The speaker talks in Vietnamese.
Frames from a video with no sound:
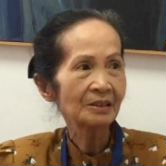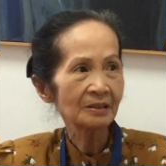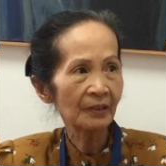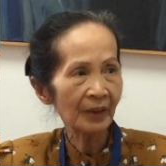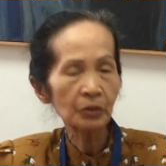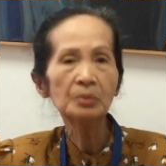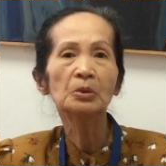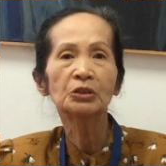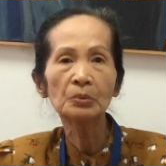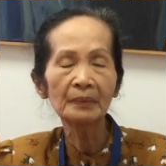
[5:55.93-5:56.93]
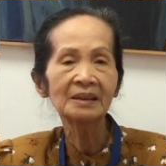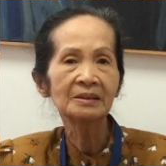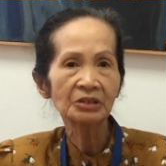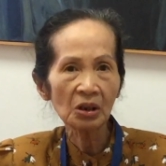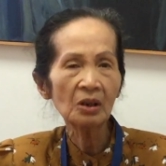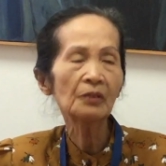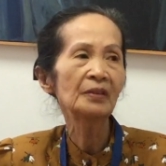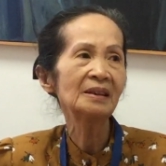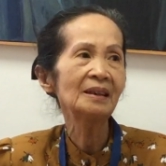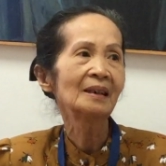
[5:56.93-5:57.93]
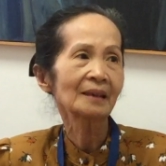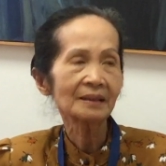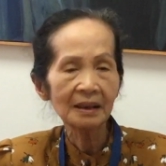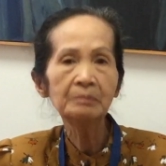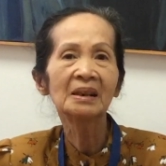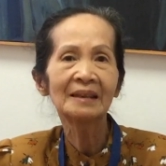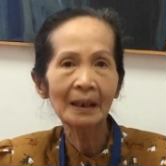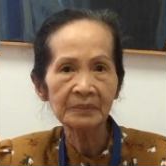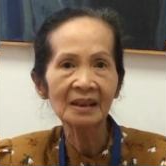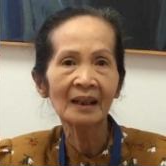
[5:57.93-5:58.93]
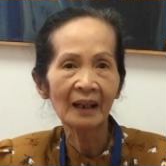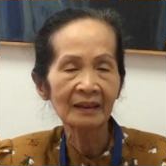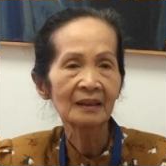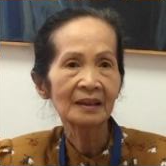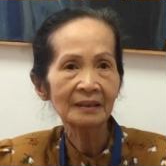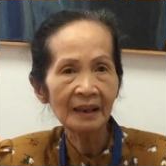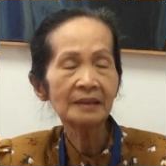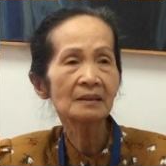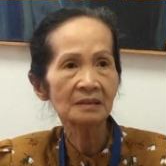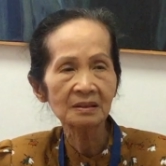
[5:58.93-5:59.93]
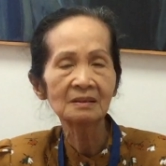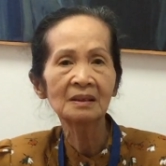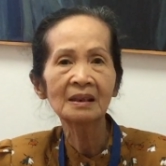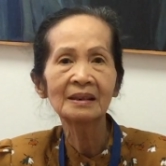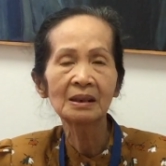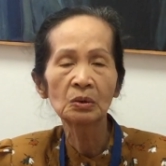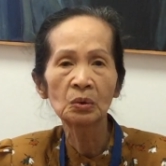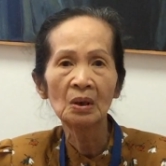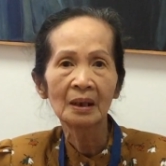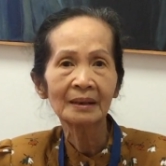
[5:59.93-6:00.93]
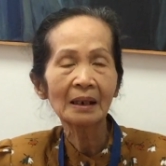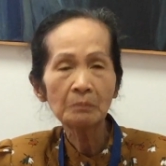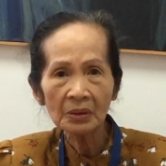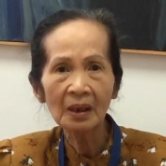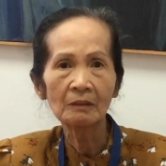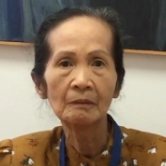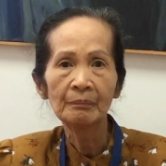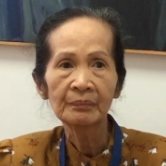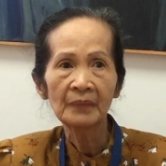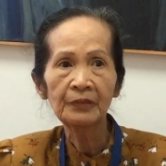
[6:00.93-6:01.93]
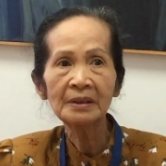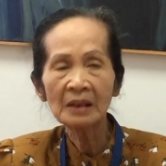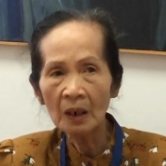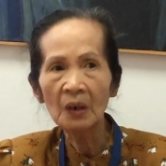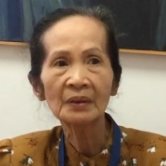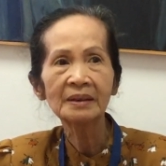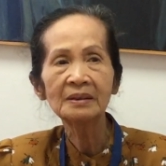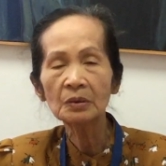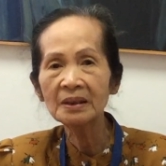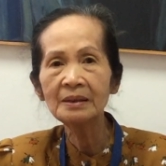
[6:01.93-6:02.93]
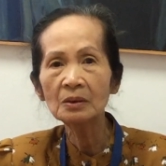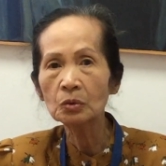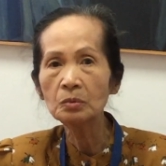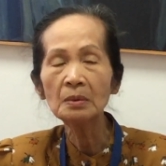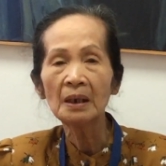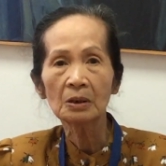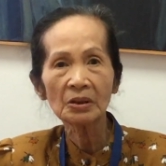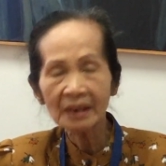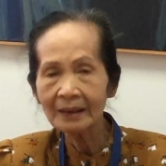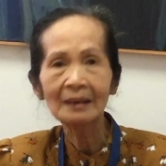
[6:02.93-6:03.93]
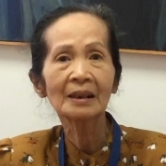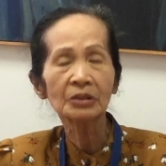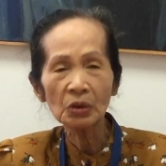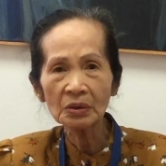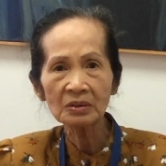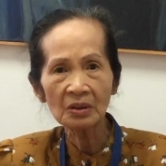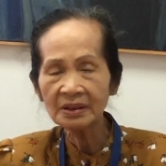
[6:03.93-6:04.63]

về quy mô trung bình so với cách đây 10 năm chẳng hạn thì đấy thực sự là điều đáng báo động bởi vì nhỏ thì nhiều khi nó cũng có thể là tốt có